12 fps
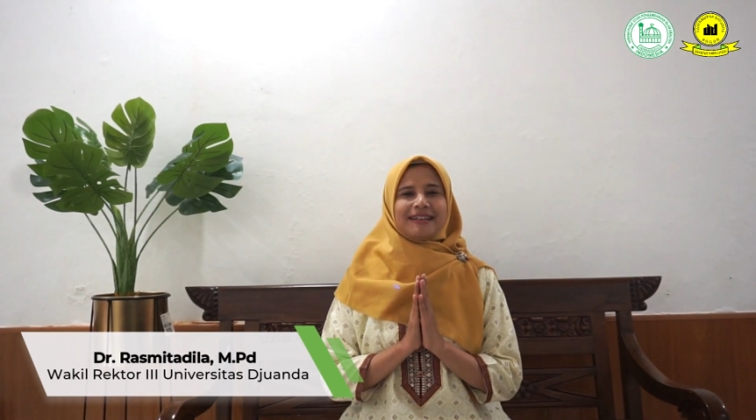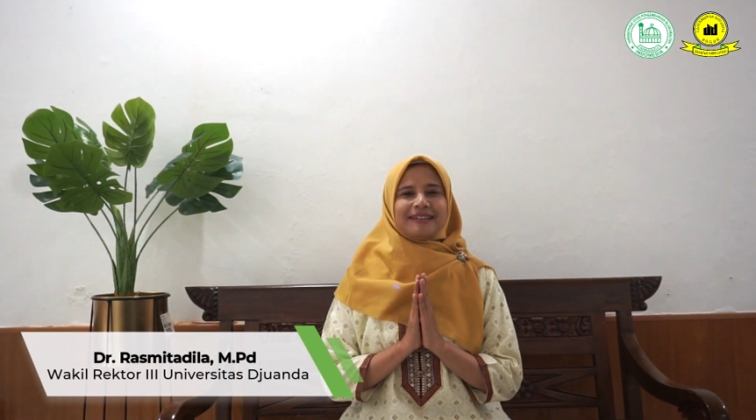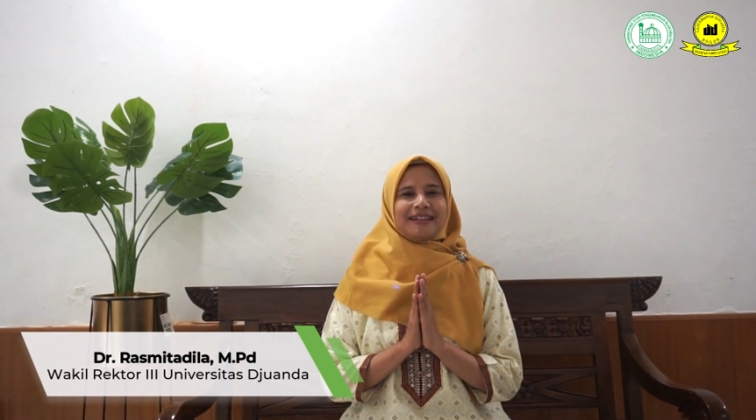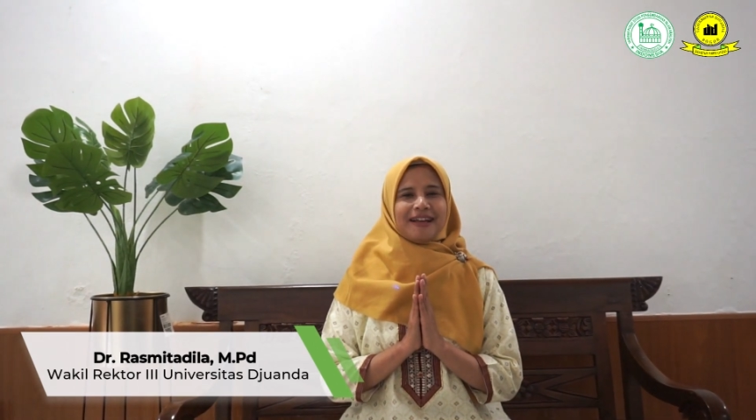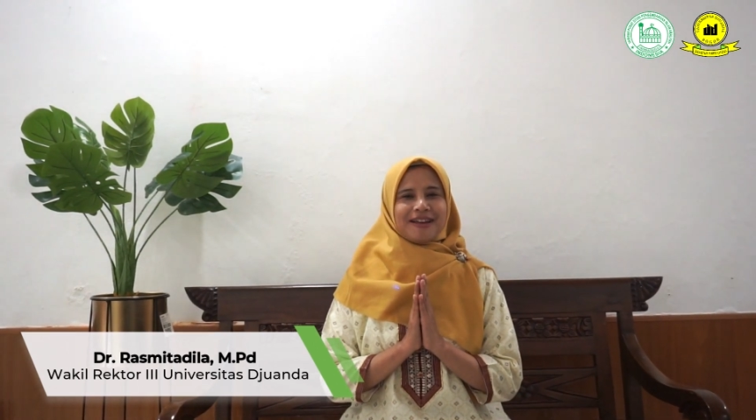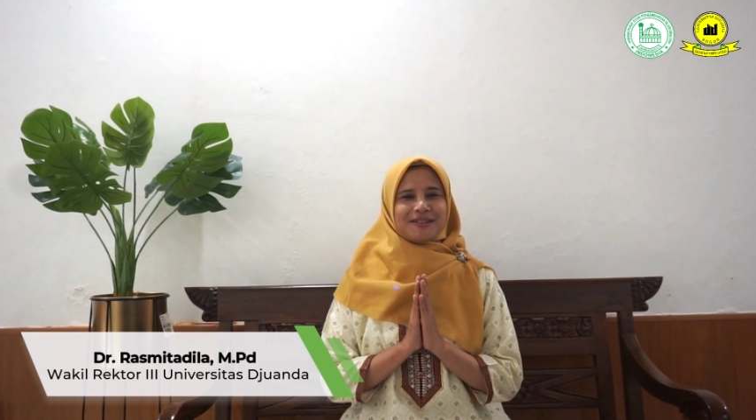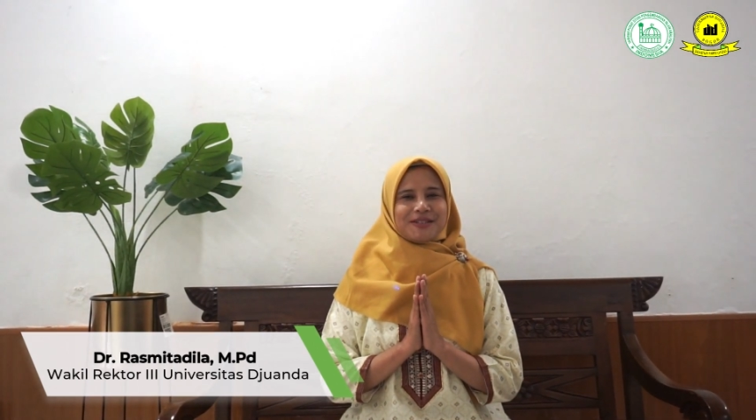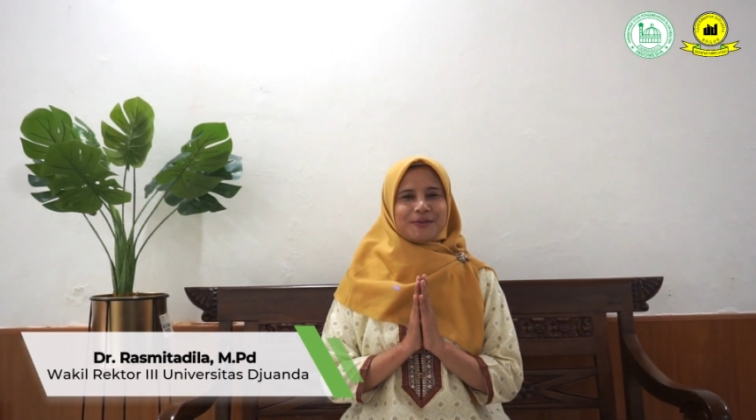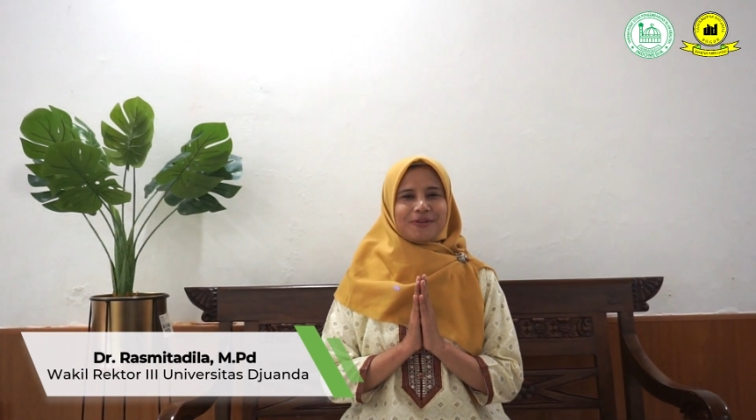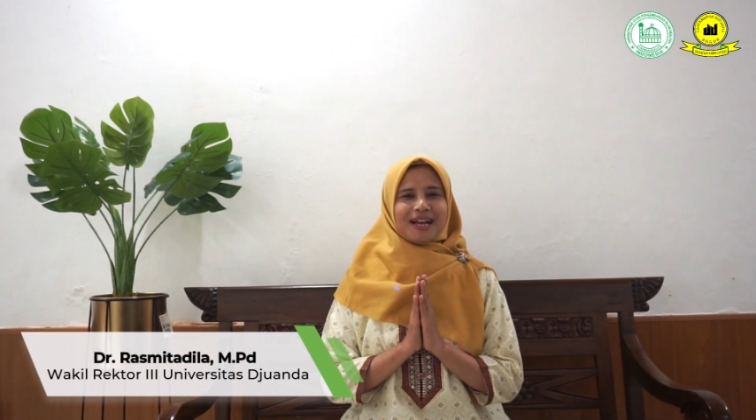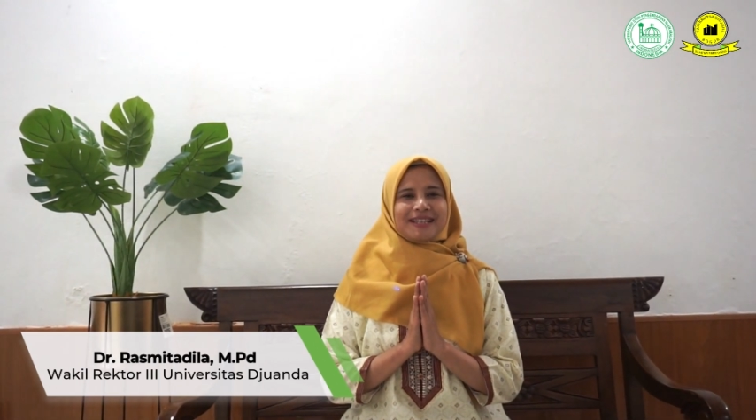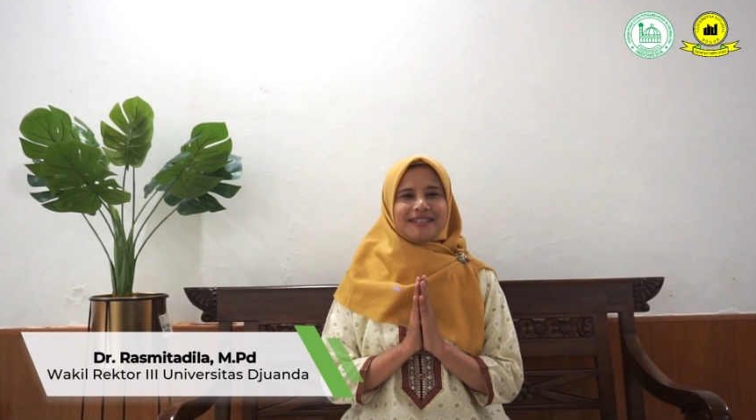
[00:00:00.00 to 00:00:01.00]
dengan
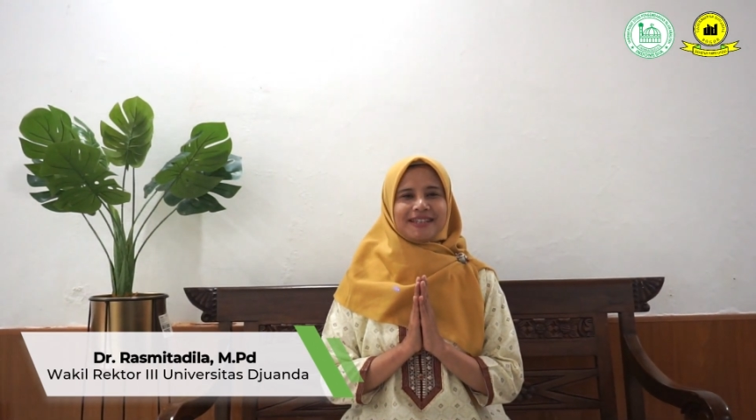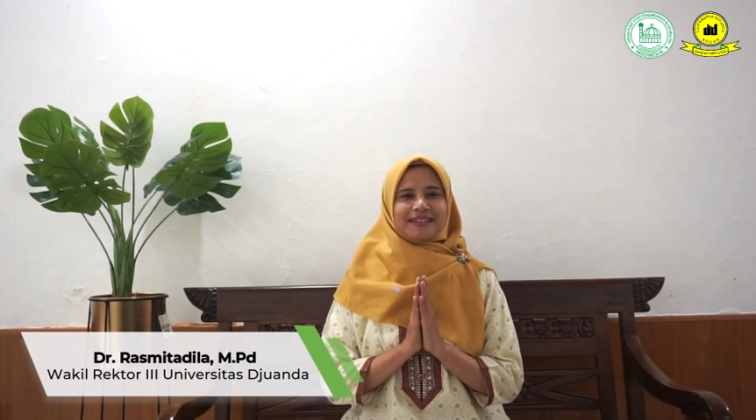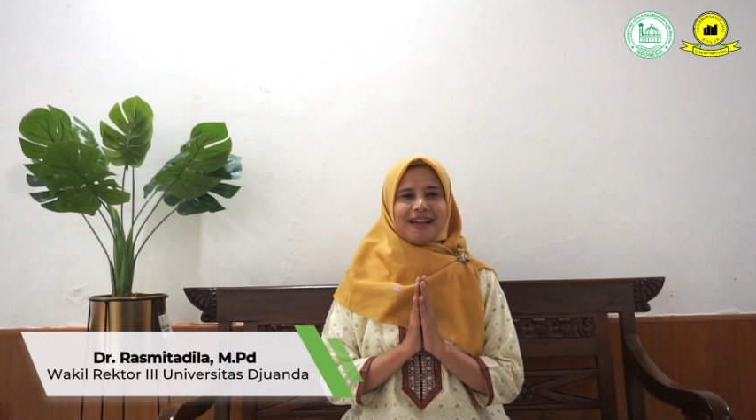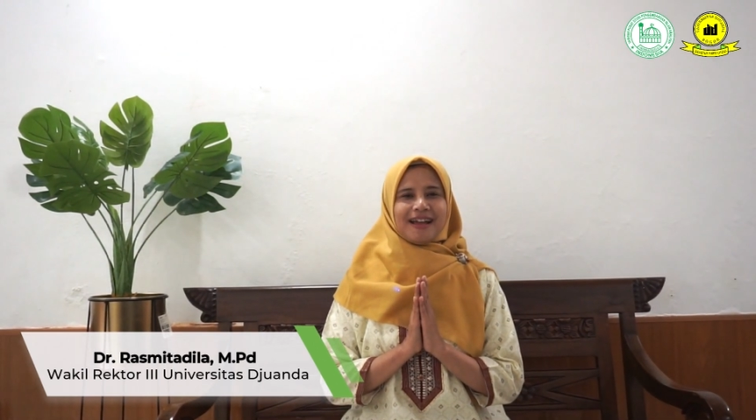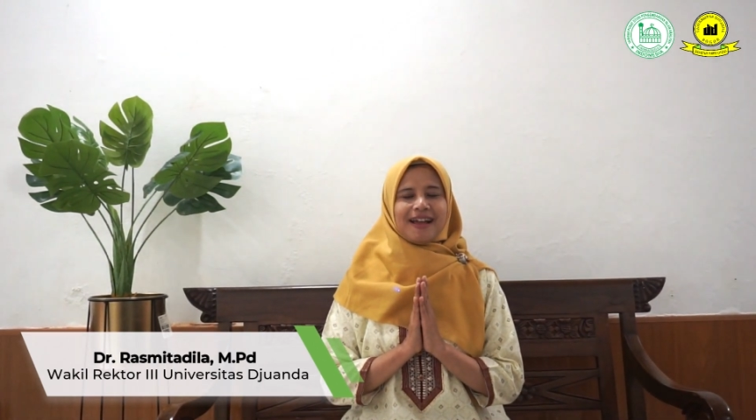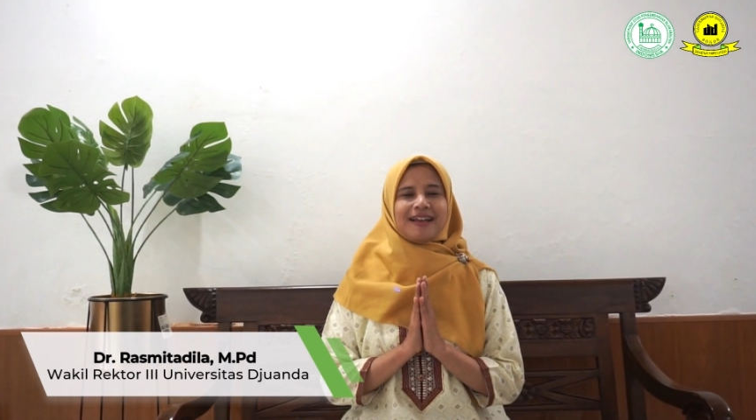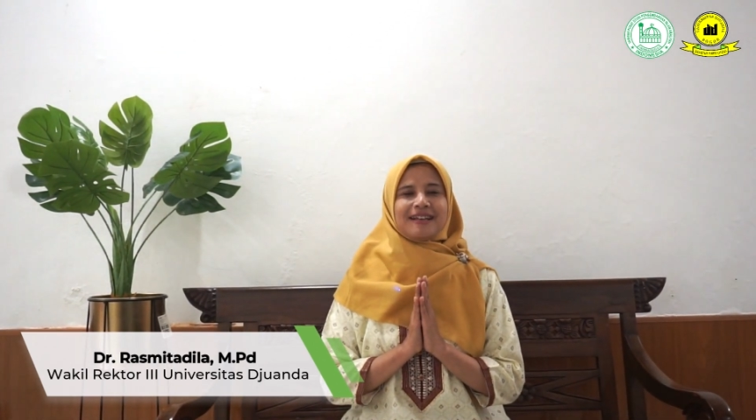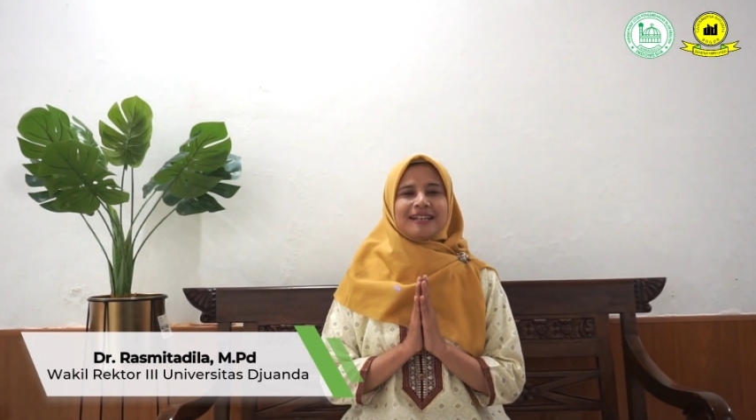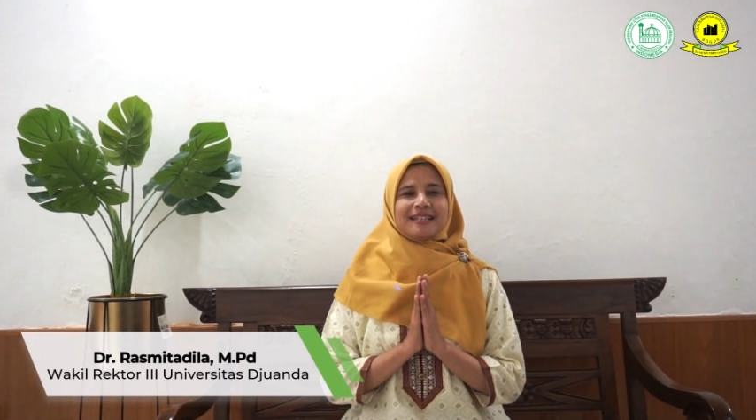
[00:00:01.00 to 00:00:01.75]
sukacita